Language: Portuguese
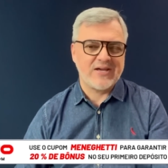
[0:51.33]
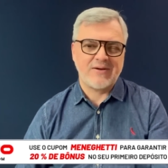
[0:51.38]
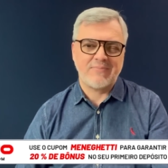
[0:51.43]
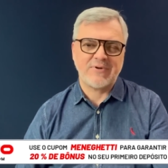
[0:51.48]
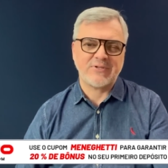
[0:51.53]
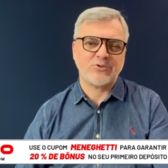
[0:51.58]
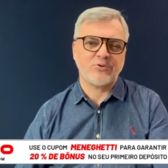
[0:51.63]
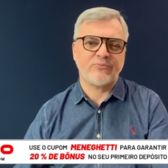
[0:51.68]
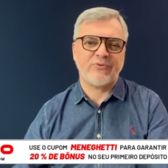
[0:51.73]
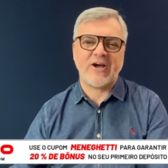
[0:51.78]

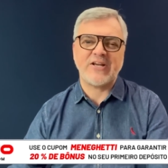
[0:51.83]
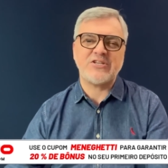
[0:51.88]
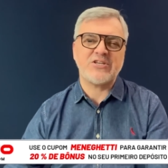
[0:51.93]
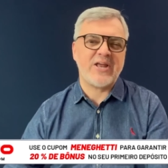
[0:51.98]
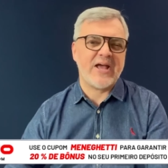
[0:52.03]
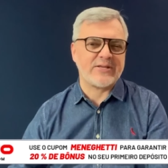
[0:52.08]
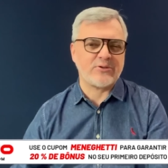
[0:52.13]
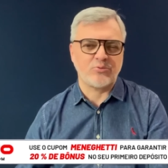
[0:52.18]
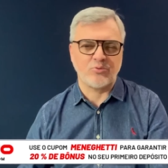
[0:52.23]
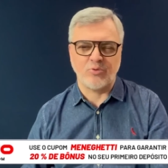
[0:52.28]
mas tu vai
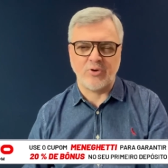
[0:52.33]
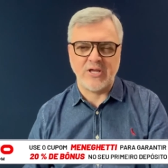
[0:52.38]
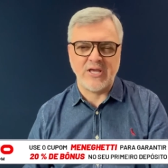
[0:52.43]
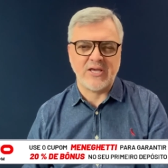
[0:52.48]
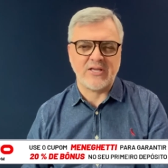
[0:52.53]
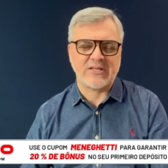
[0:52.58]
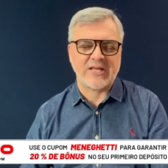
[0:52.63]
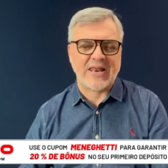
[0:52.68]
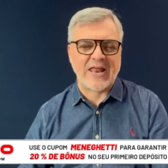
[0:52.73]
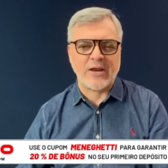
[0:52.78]
direto no
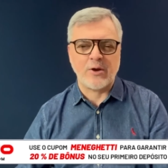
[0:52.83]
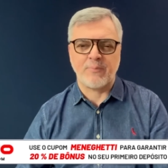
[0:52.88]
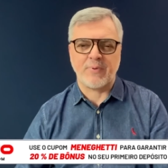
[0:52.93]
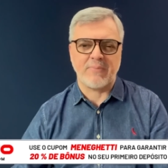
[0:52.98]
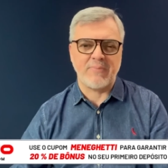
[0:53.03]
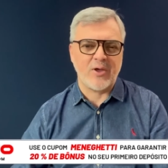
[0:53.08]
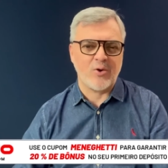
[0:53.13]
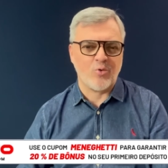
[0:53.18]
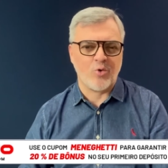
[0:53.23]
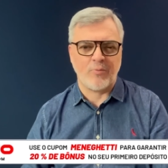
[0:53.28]
link, tá lá no
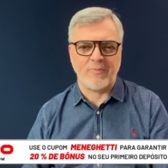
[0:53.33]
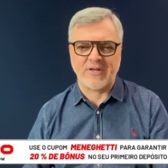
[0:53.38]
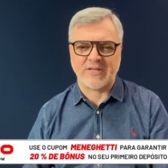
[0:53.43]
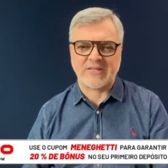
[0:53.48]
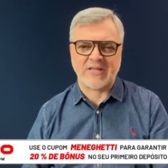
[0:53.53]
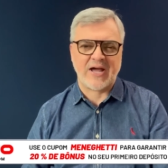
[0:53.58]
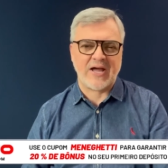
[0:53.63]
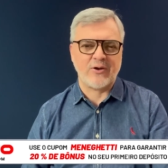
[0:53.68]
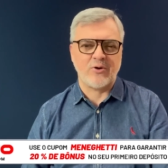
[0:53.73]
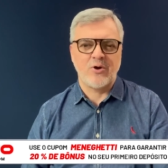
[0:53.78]
primeiro
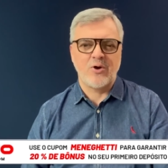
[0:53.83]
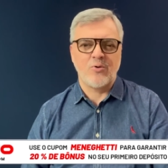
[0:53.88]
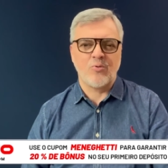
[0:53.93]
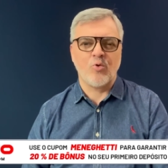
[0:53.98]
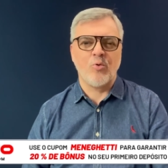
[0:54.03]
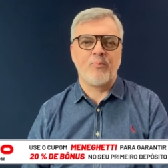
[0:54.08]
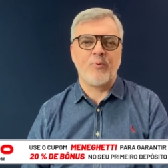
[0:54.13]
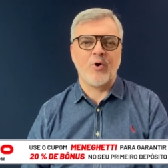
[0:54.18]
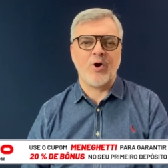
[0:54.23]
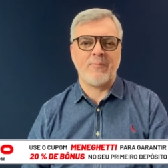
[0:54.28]
comentário,
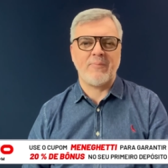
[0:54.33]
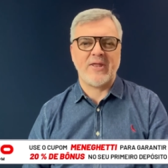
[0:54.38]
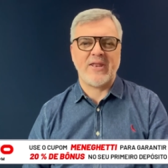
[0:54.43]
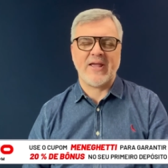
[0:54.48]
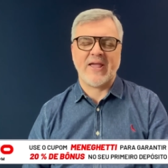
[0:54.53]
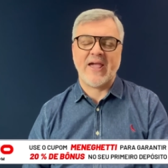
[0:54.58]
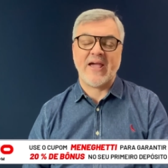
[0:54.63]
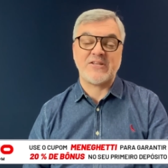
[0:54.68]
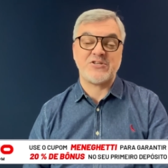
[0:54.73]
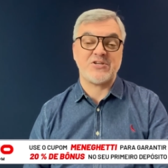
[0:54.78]
cupom é
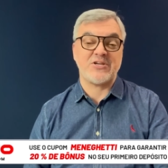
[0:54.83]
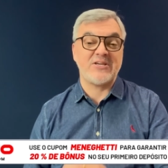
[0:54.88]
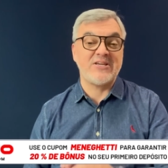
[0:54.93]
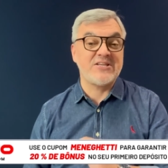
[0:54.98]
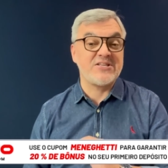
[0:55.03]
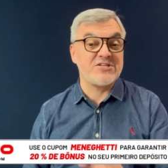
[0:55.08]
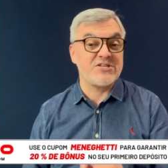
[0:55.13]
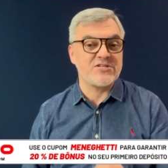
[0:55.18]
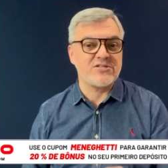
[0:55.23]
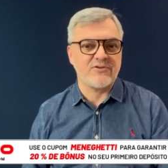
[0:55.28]
Meneguete e
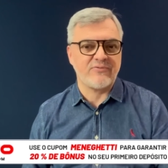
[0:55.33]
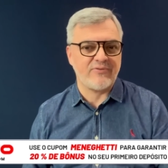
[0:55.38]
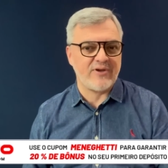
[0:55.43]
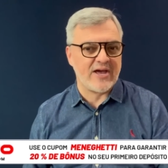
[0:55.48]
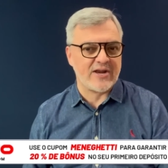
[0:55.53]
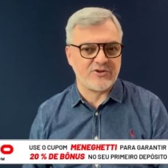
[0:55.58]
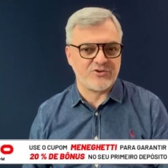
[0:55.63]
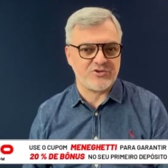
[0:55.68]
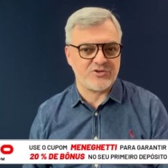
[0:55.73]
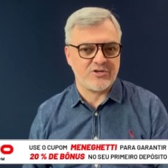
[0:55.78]
te
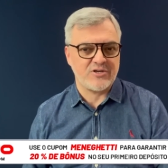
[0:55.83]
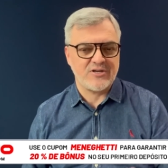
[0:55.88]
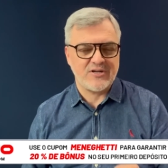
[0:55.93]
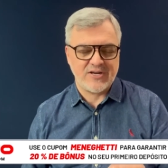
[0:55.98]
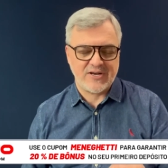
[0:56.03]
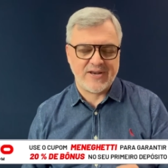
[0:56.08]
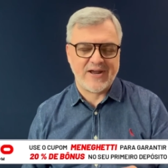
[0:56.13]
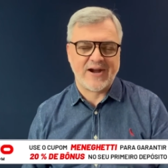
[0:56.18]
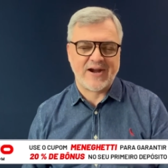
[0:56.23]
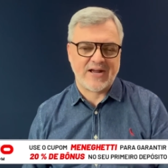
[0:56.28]
diverte
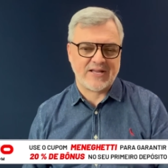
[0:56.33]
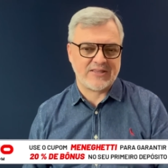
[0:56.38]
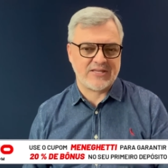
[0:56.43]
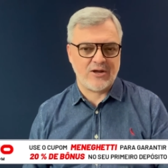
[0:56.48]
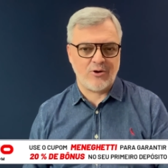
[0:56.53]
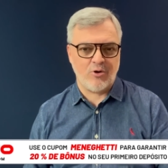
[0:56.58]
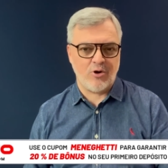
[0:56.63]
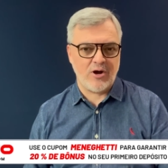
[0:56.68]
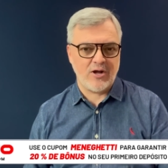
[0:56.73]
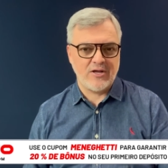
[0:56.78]
na
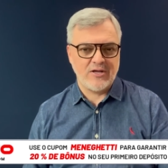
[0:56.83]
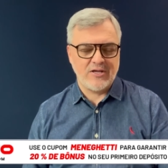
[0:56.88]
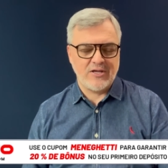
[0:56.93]
KTO.